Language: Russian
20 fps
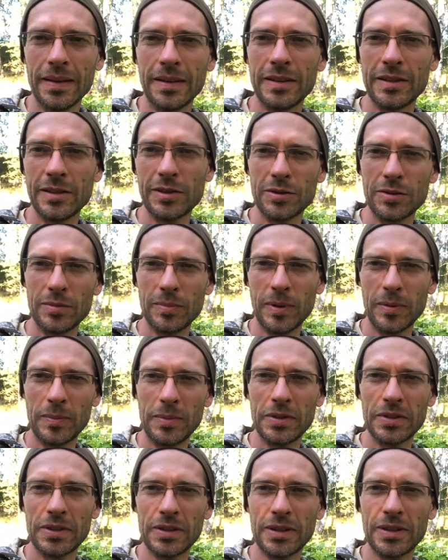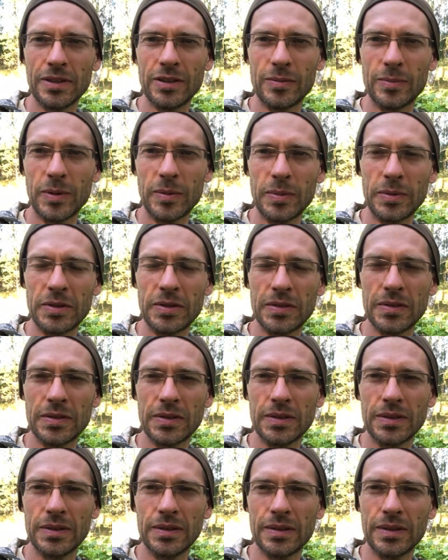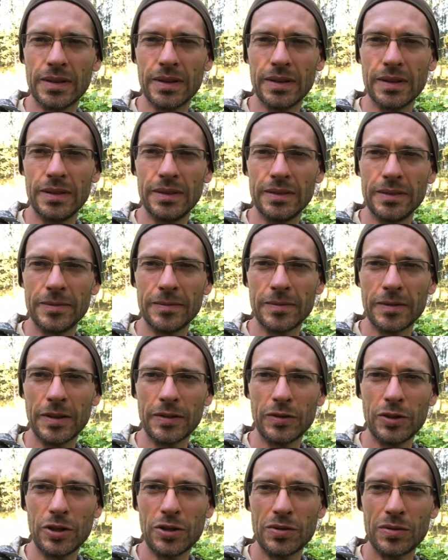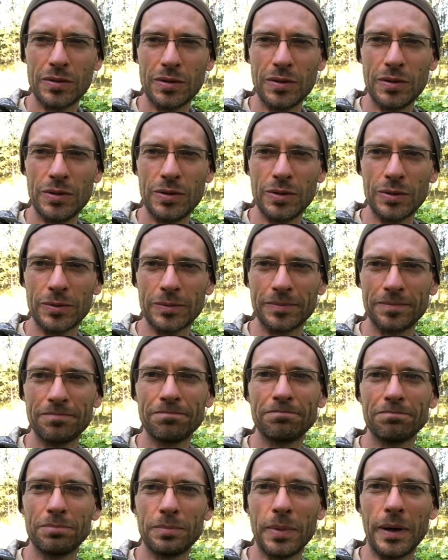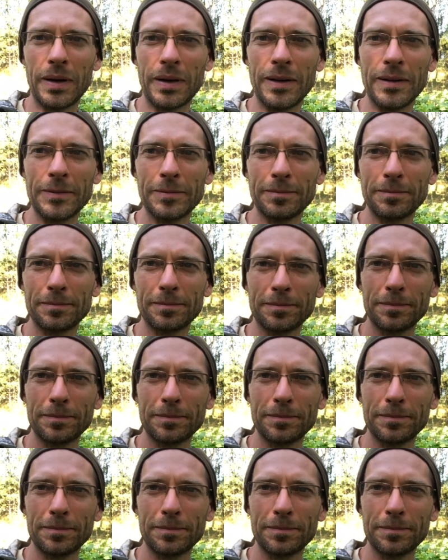Если еще не подписаны на канал, подписывайтесь на канал. До встречи в новых видео. Пока.